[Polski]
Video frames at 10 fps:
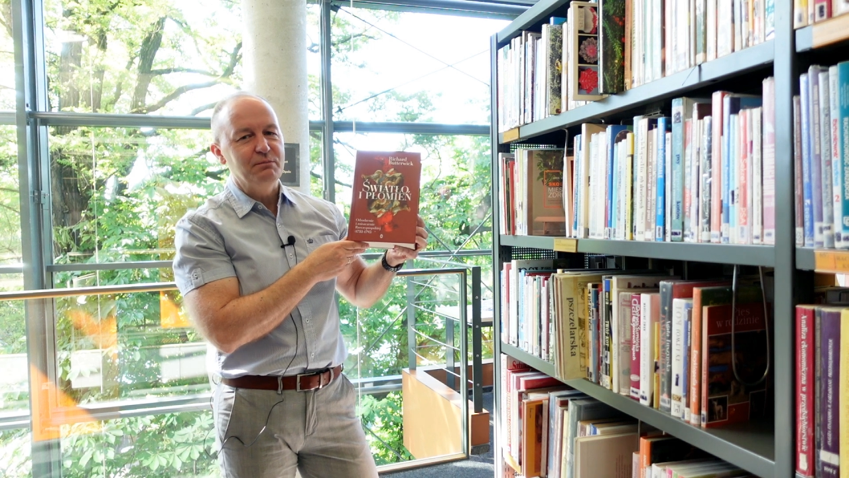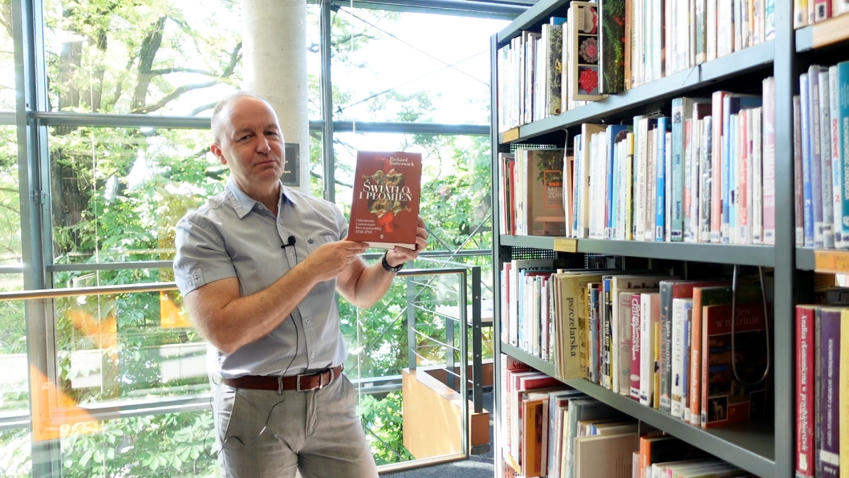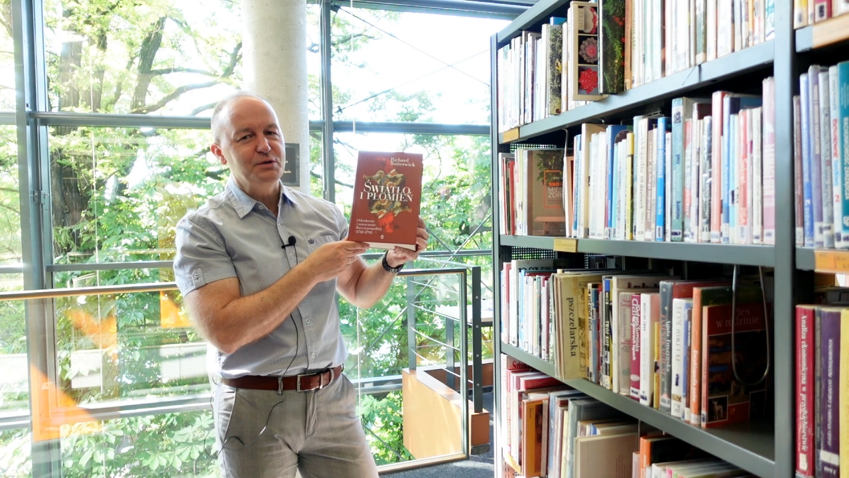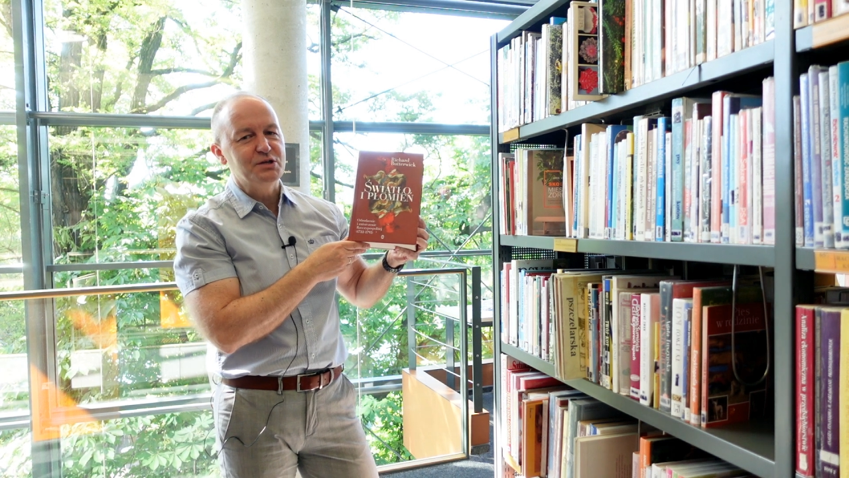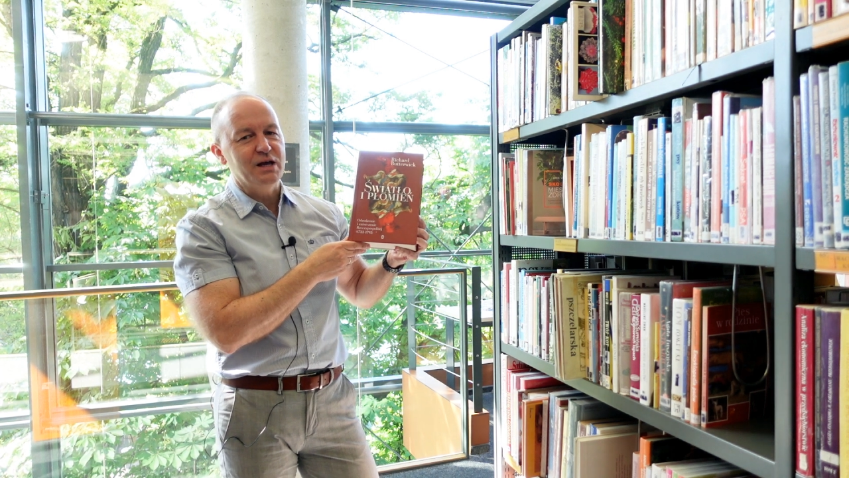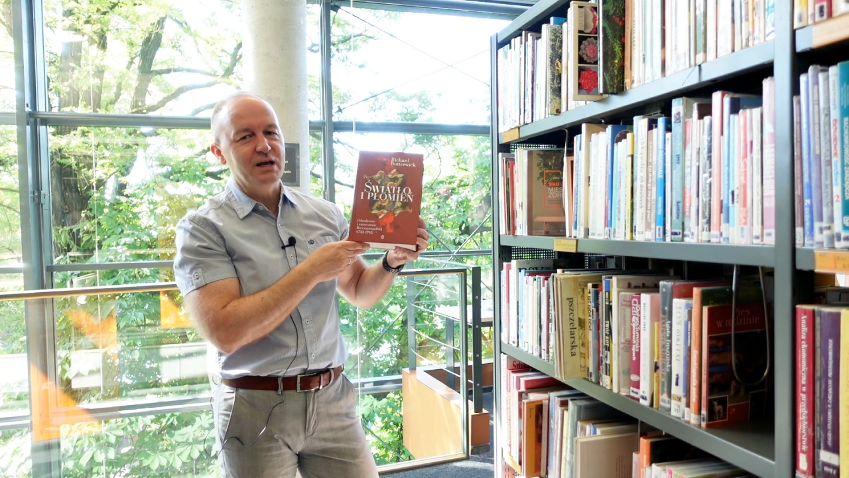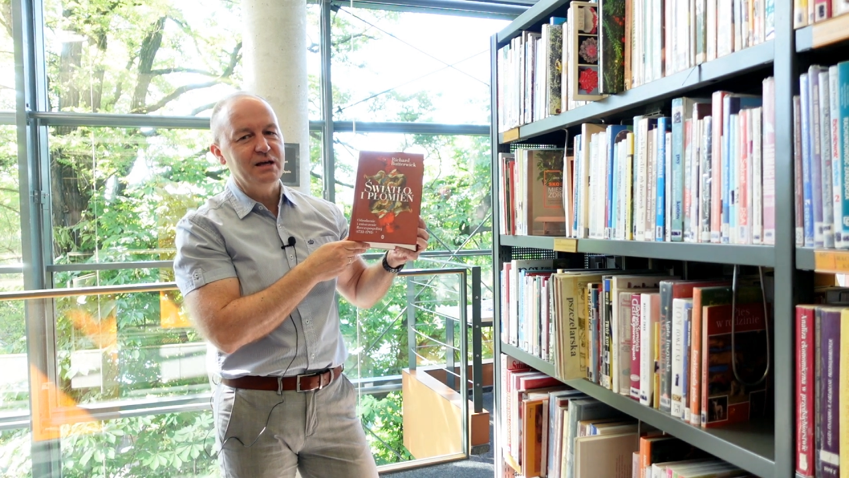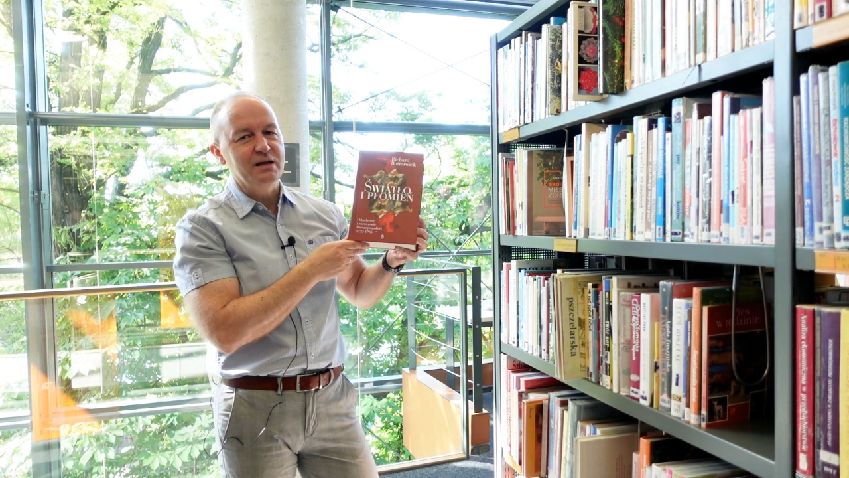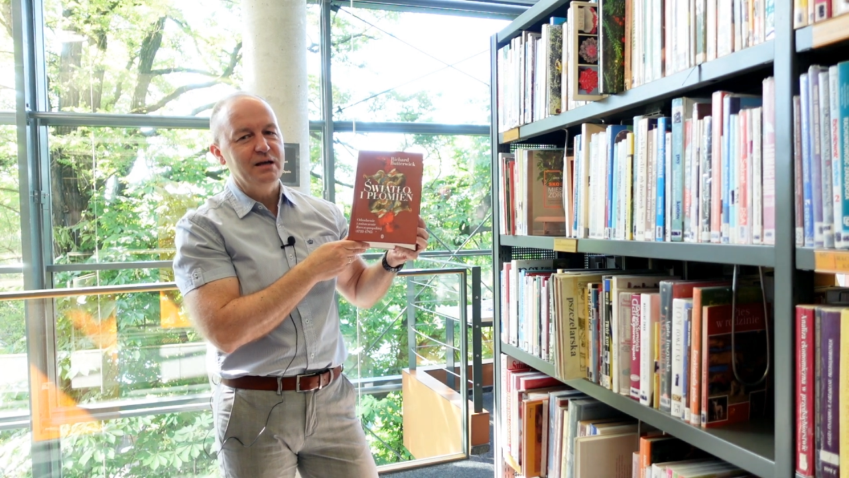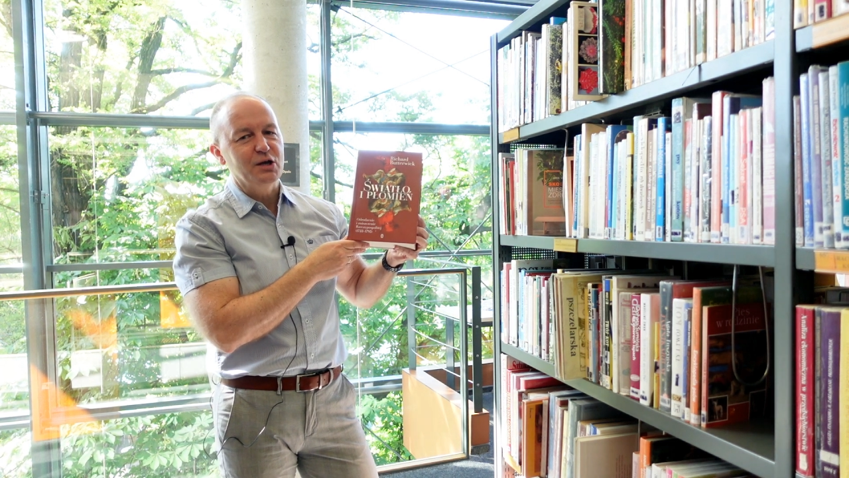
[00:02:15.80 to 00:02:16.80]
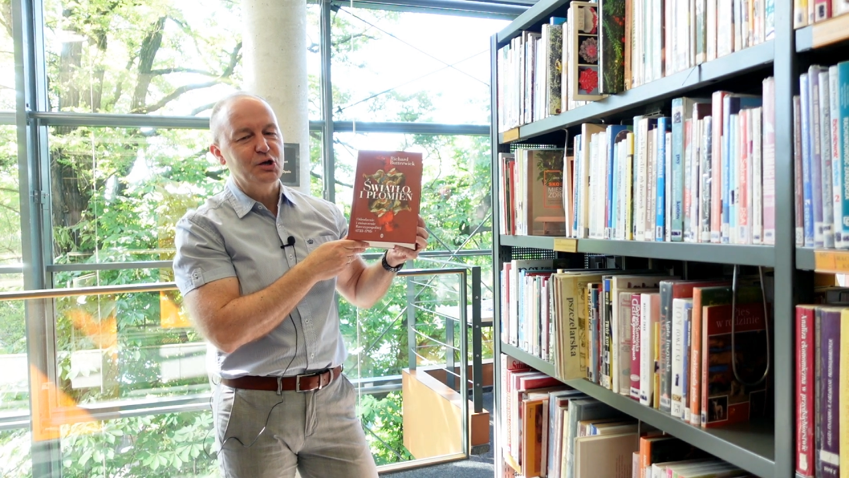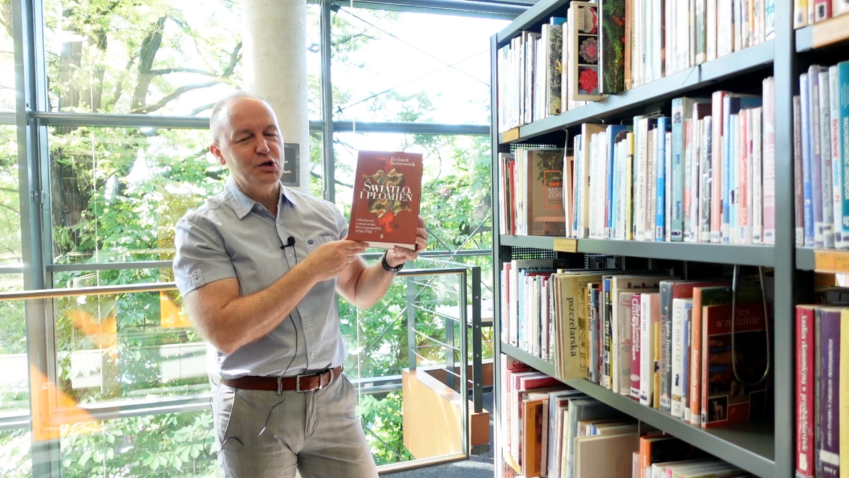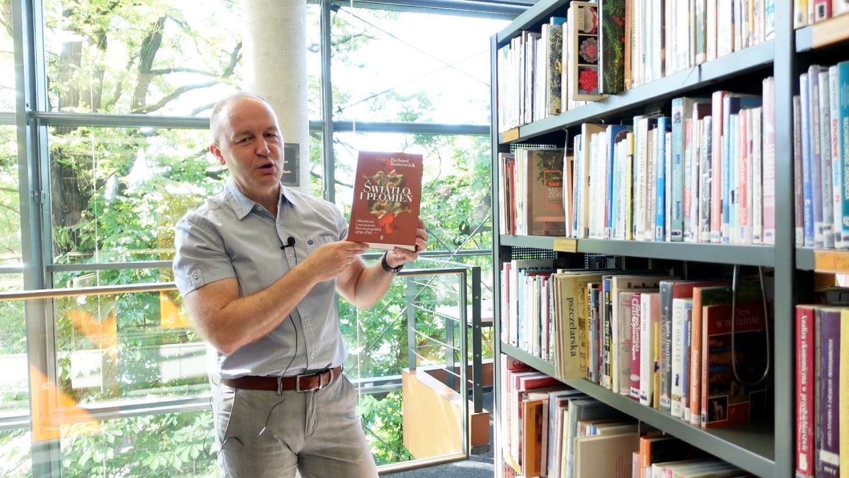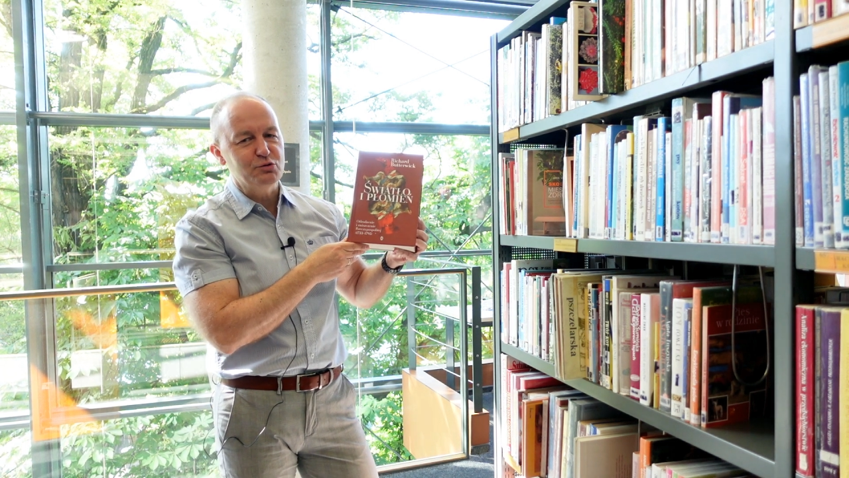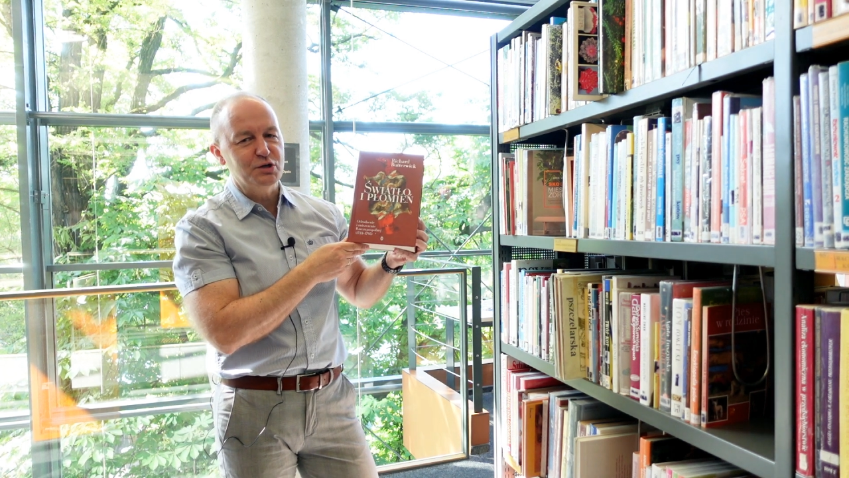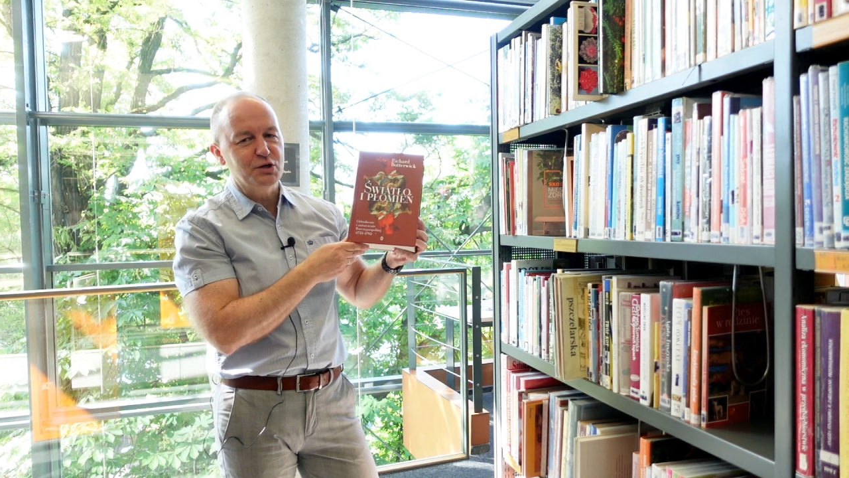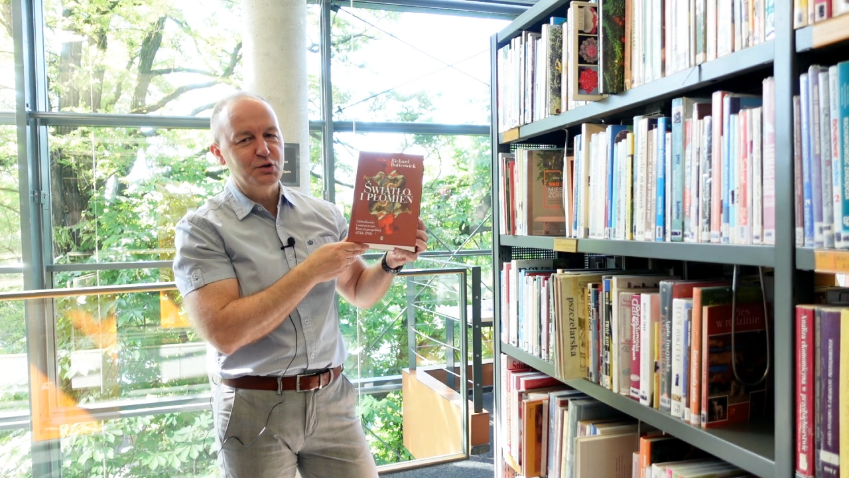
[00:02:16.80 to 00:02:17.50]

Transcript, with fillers: Pisze książki,